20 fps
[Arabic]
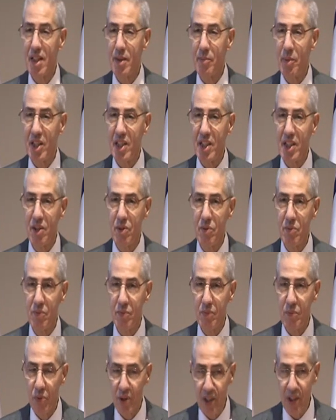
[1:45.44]
وتسليم
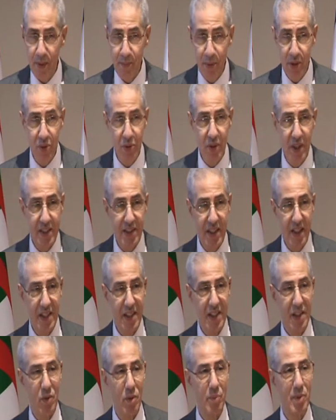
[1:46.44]
الاعتمادات المالية
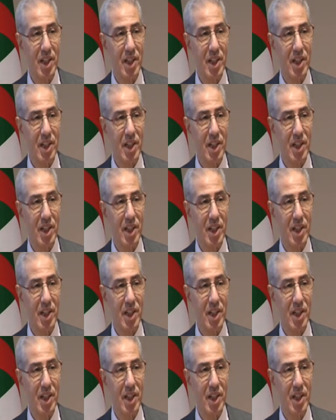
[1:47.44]
لسنة